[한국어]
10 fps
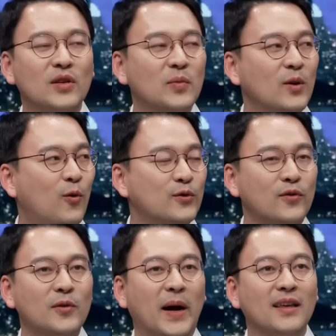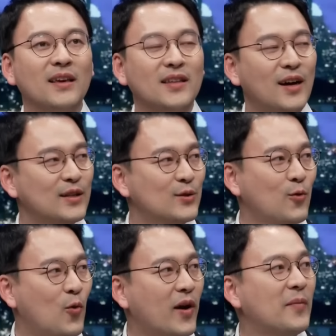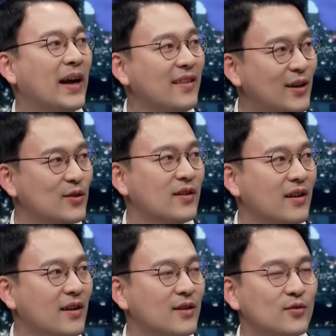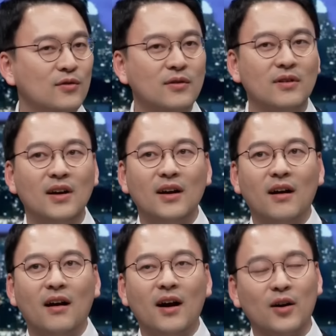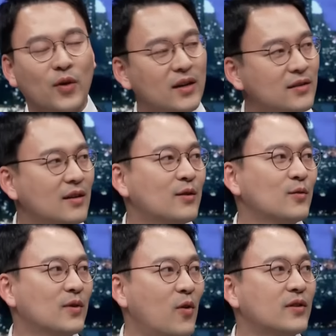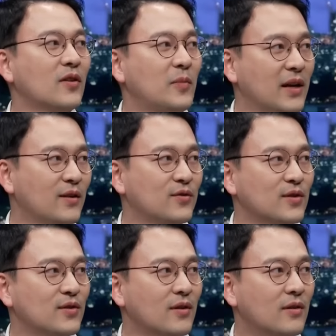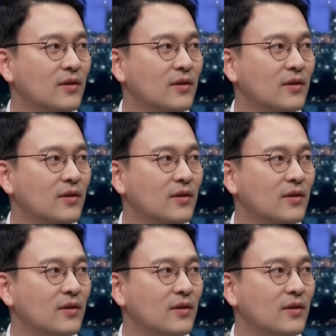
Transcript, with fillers: 대표님이 고소를 많이 당하시고 고발을 많이 당하셨다 그래가지고 네. 아 굉장히 그 걱정을 많이 해주셨어요.